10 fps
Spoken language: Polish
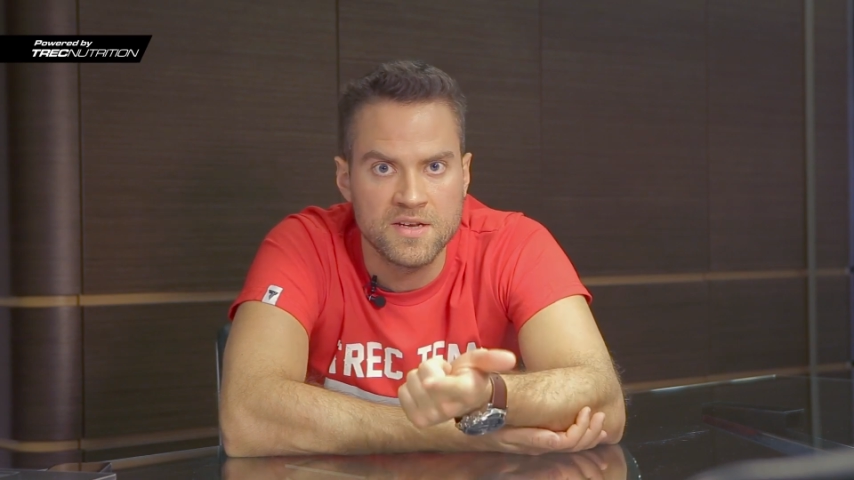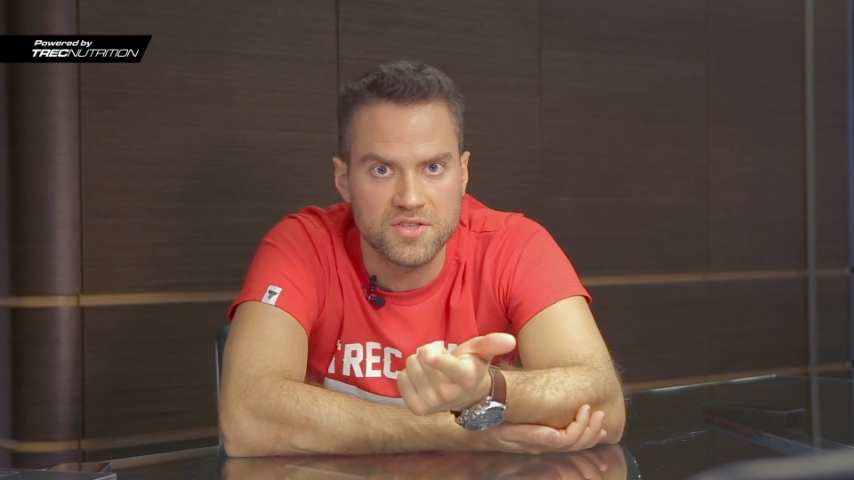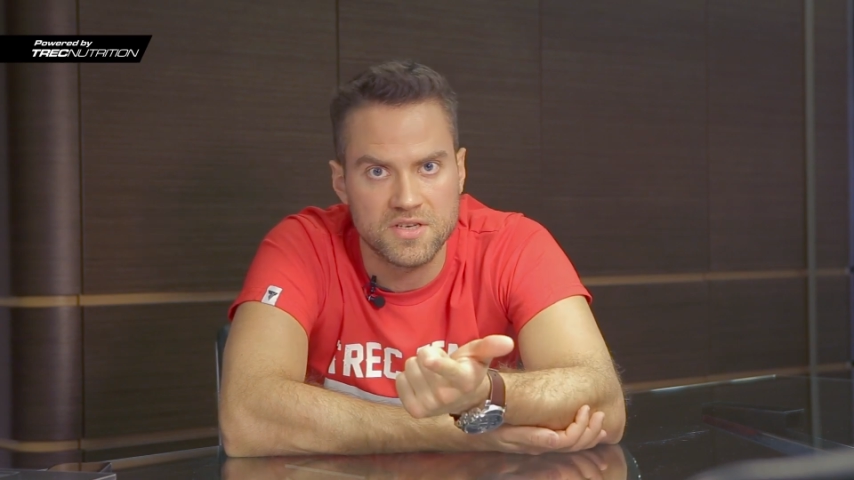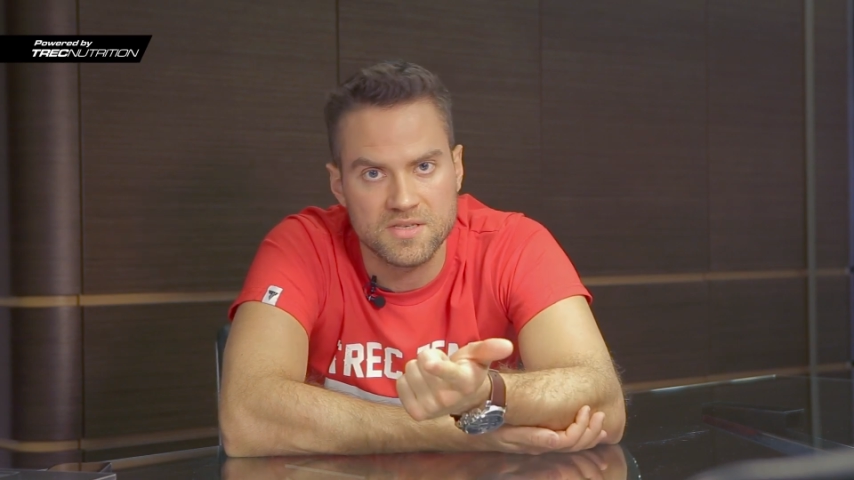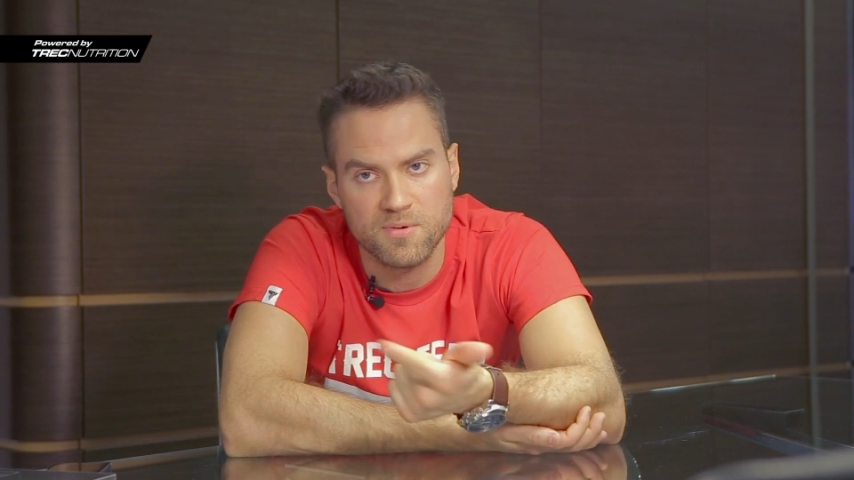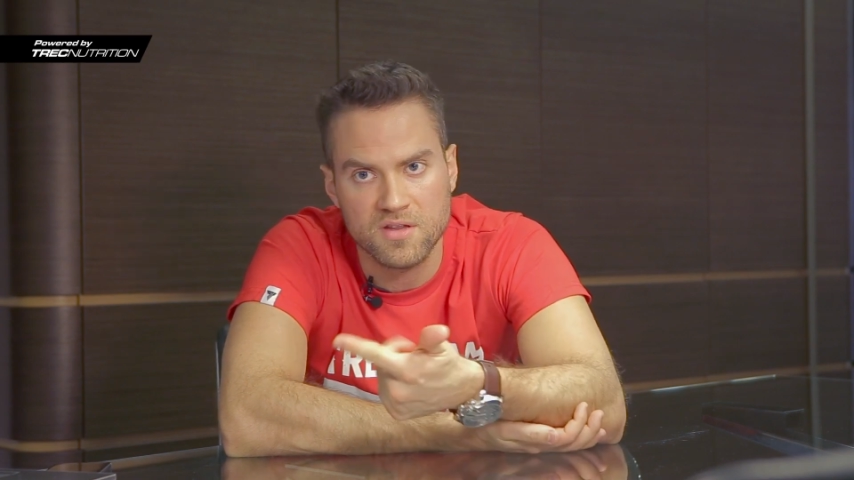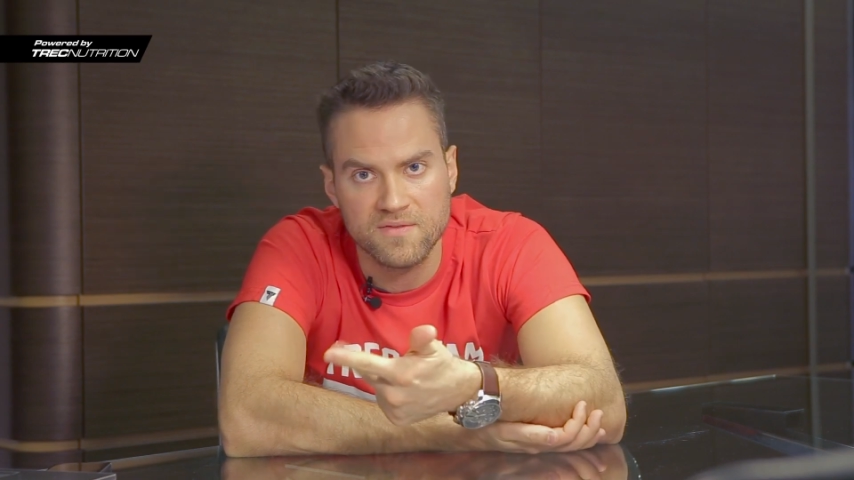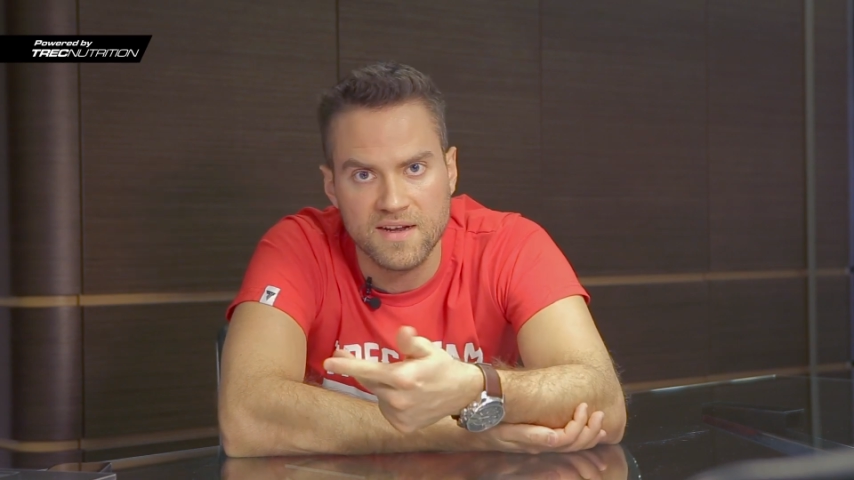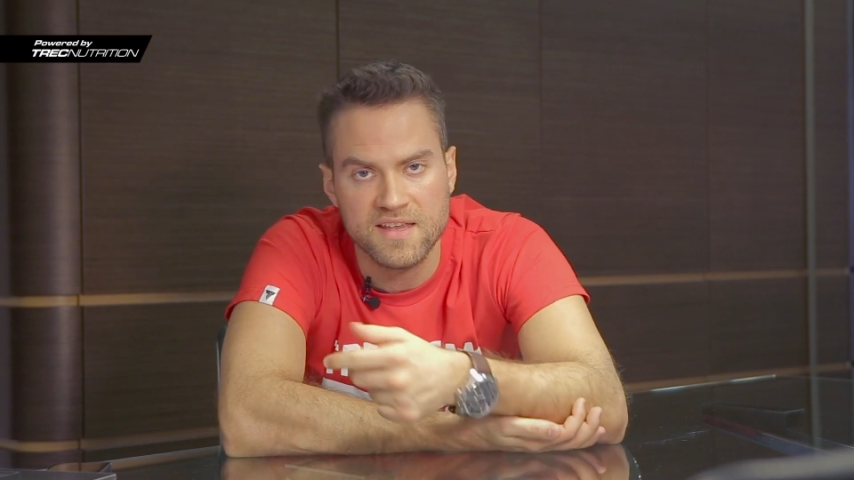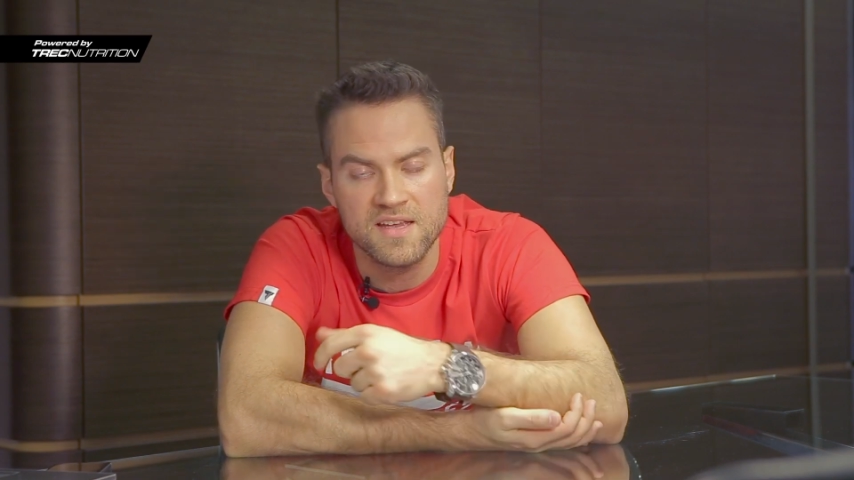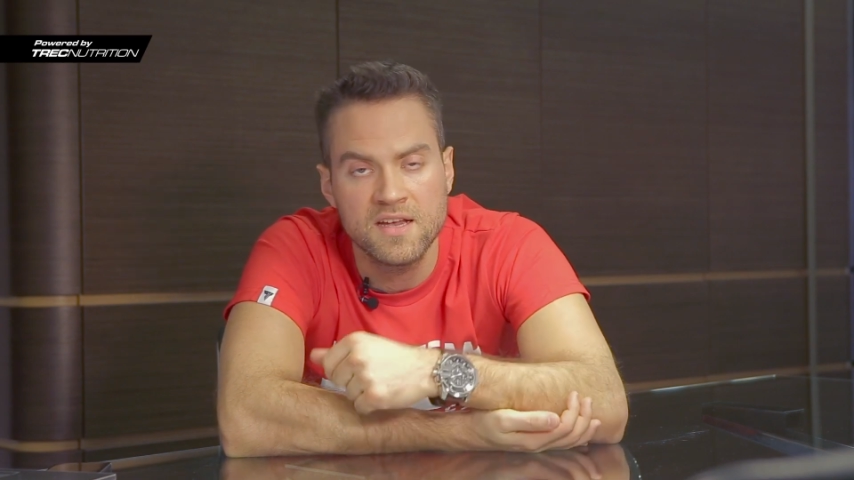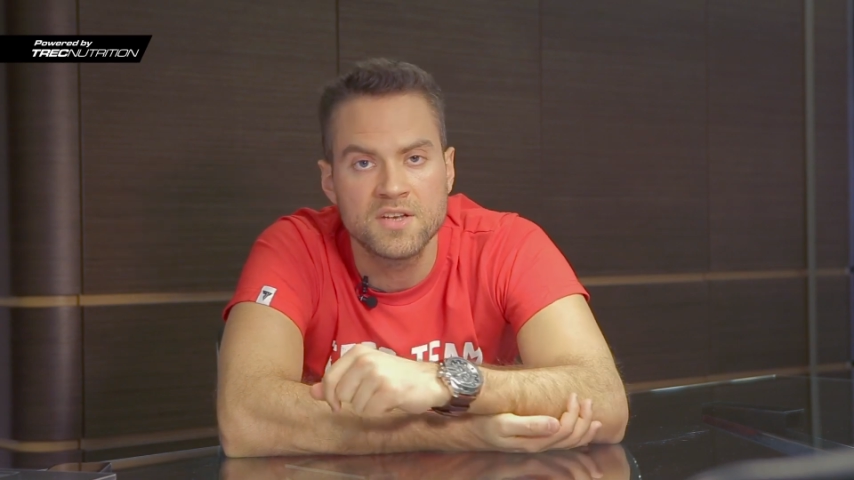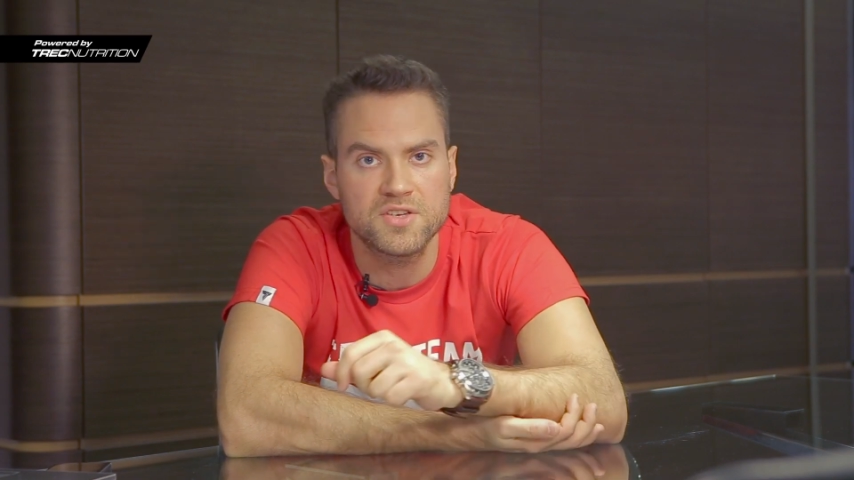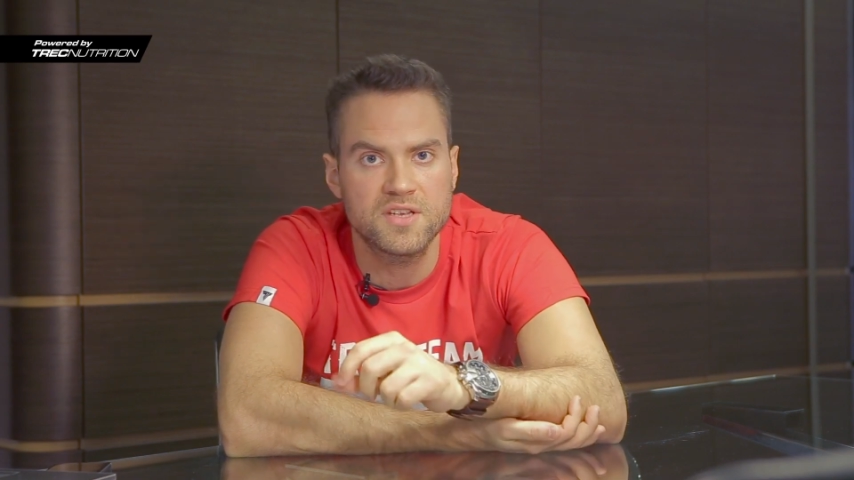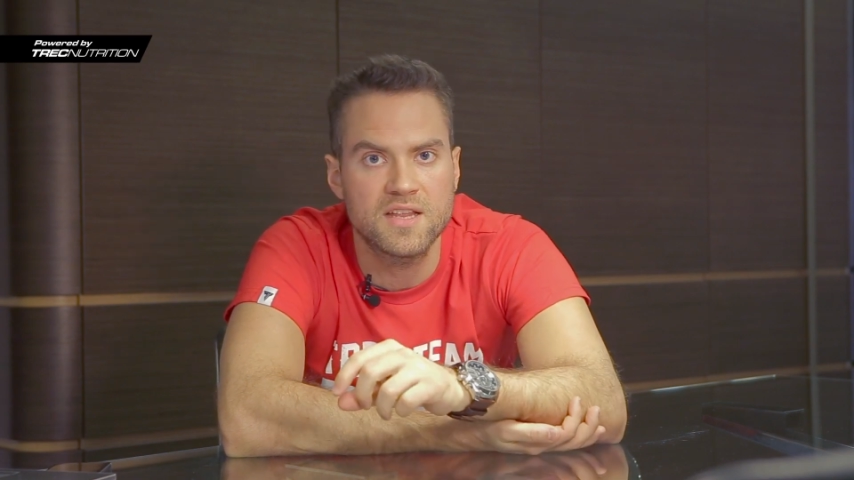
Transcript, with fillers: czy też sporty walki, czy